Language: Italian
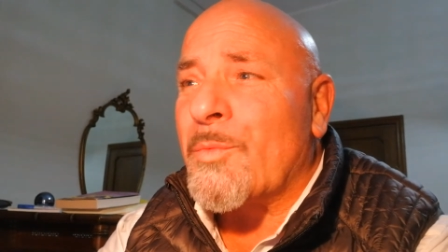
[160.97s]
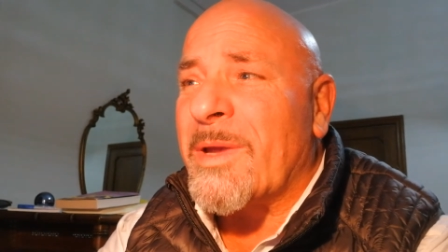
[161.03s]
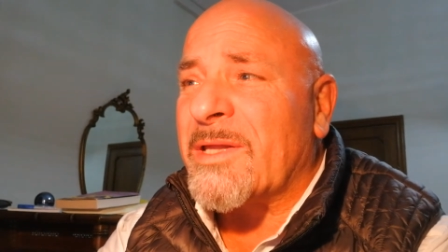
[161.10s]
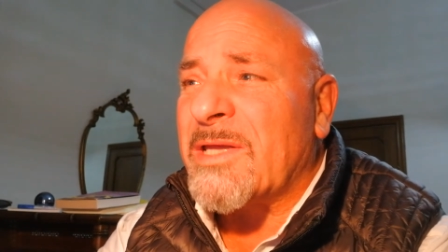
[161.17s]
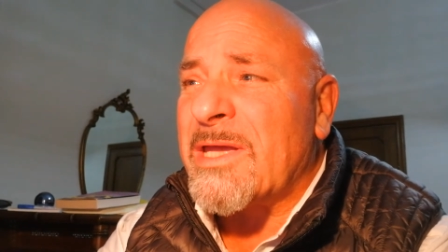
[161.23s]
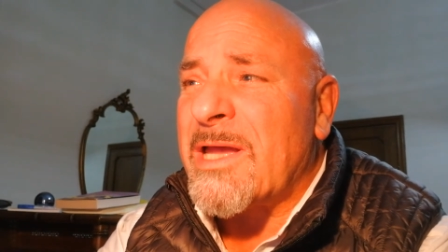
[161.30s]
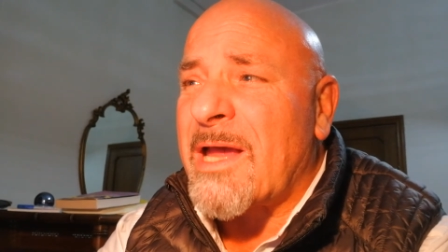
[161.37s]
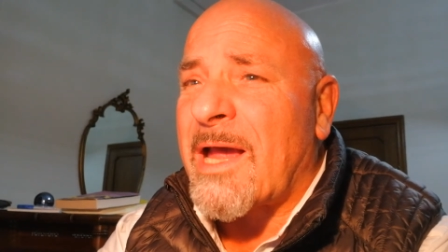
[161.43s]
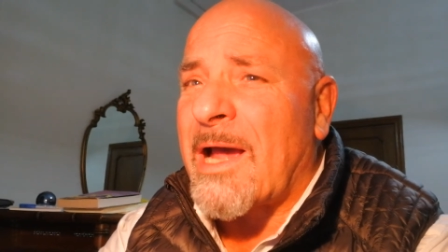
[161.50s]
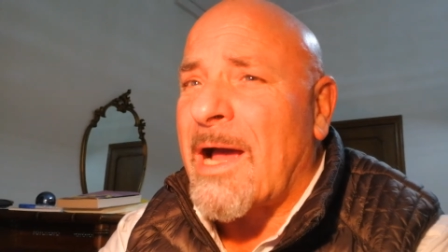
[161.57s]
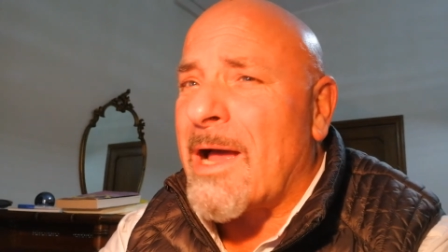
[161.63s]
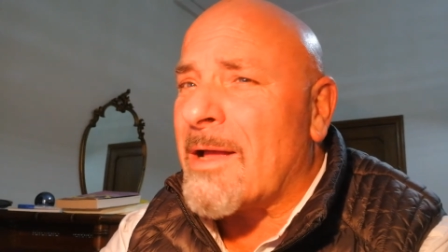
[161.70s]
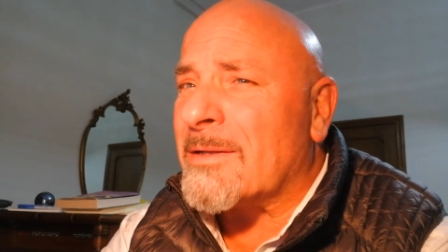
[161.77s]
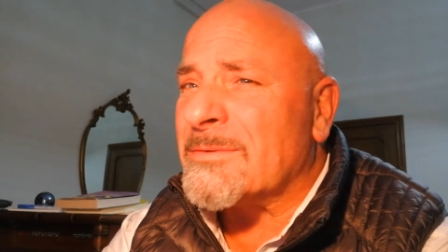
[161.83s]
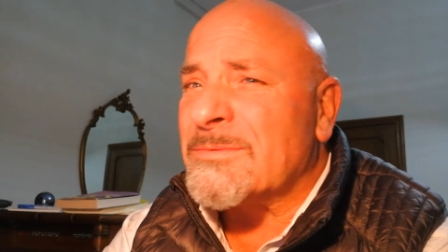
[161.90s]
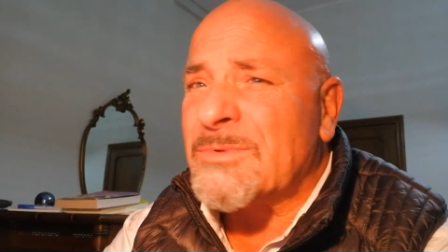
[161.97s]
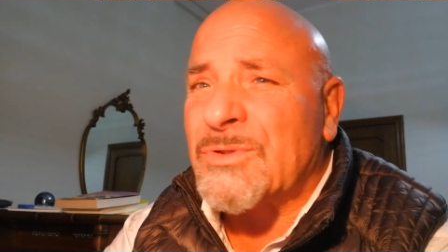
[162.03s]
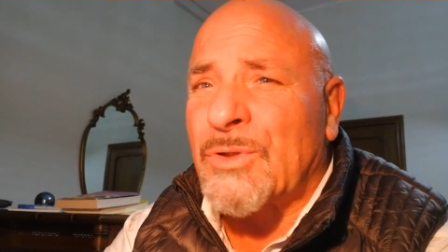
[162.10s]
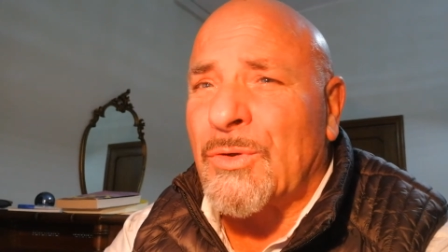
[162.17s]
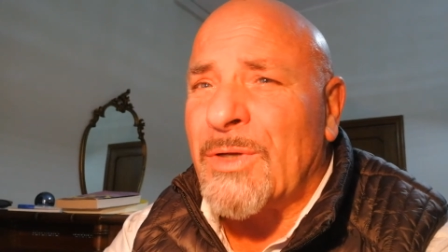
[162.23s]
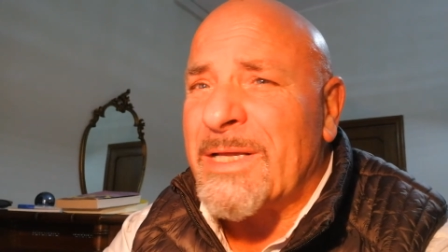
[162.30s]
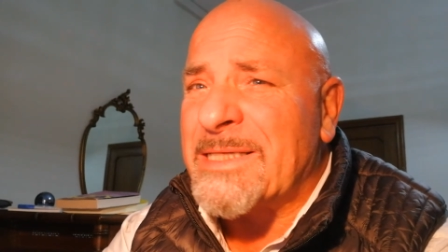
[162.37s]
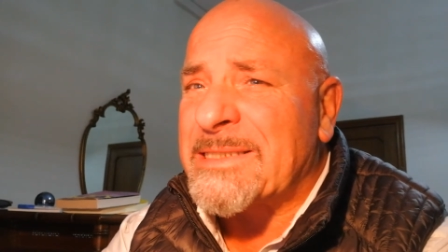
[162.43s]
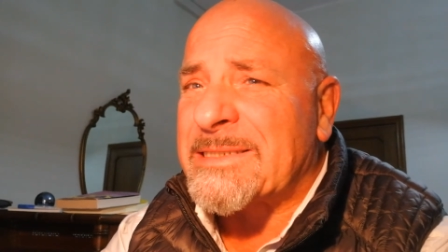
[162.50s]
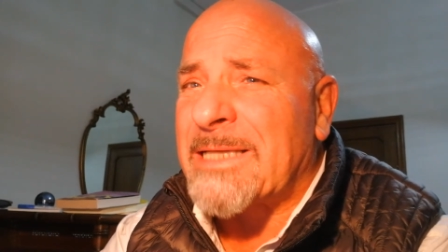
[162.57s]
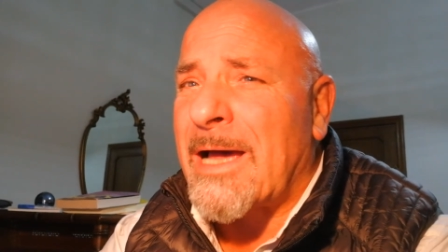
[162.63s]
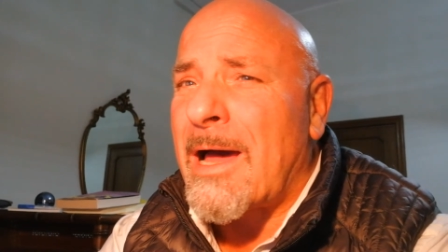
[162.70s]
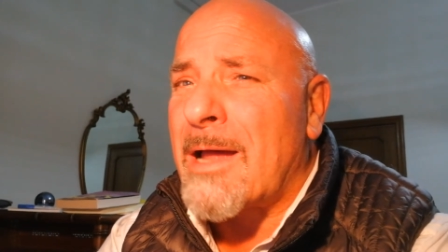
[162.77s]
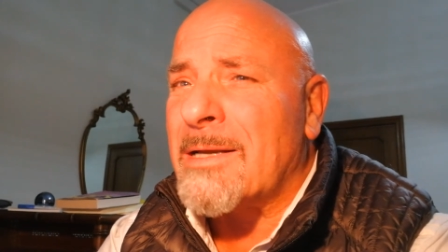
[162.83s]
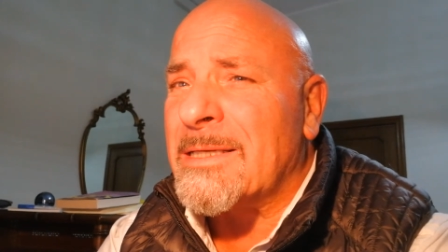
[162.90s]
d'incanto lei
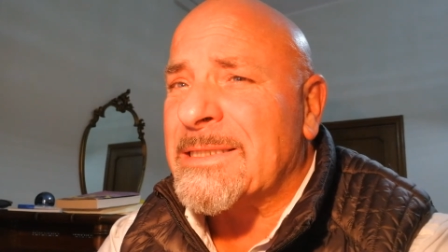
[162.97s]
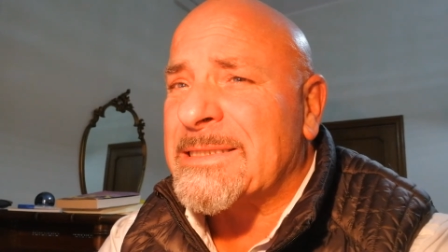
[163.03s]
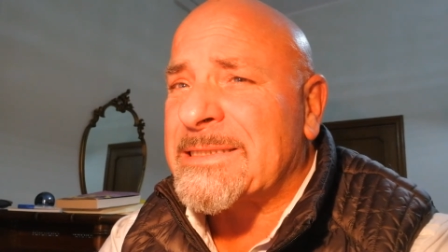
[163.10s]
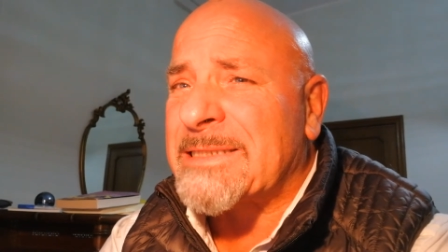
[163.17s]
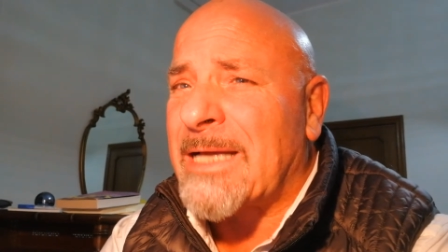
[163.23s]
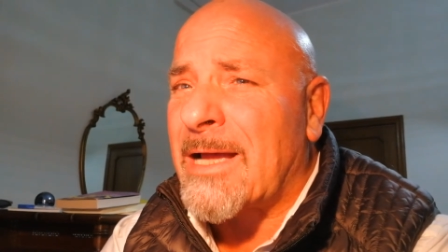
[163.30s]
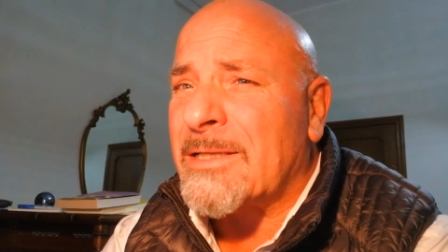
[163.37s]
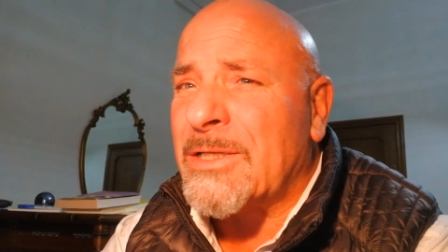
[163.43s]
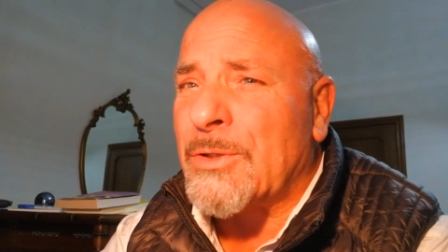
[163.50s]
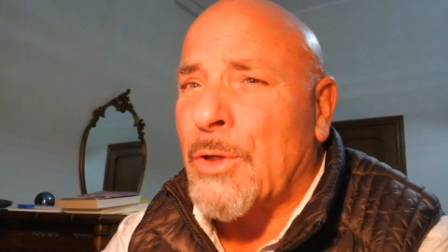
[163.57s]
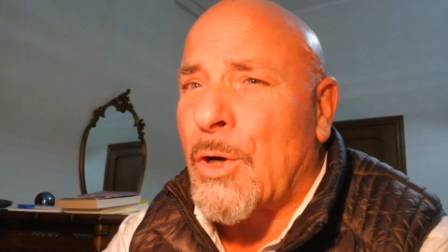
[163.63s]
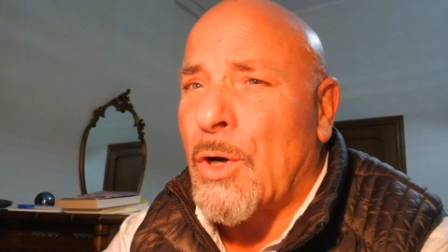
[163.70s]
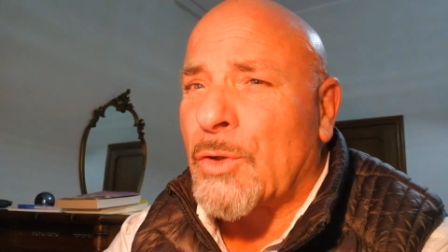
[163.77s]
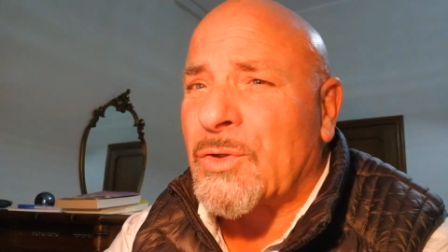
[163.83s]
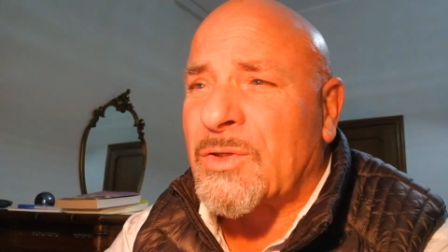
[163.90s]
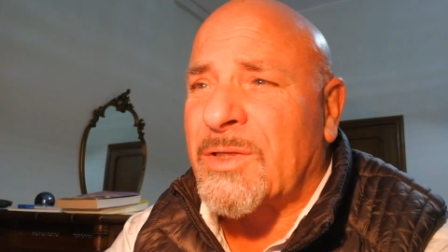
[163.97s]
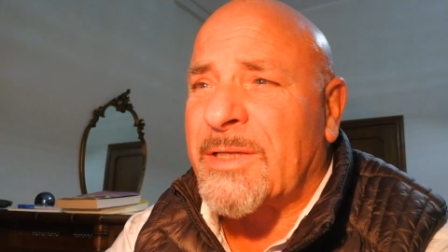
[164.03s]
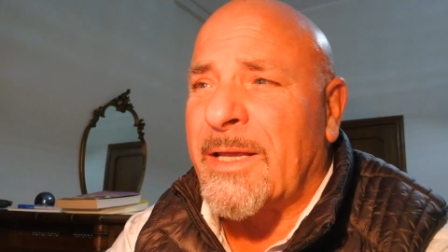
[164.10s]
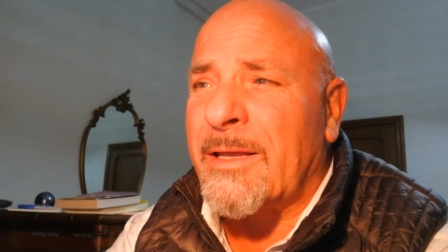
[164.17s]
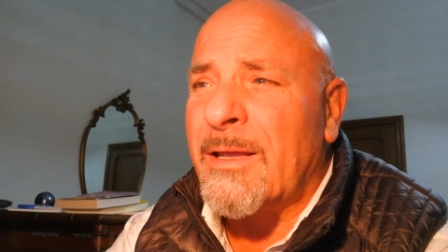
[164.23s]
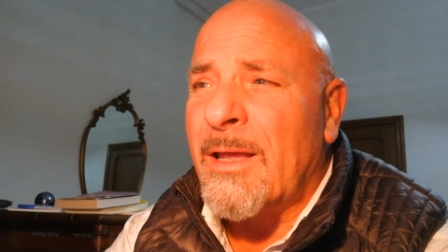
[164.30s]
salsa di notte,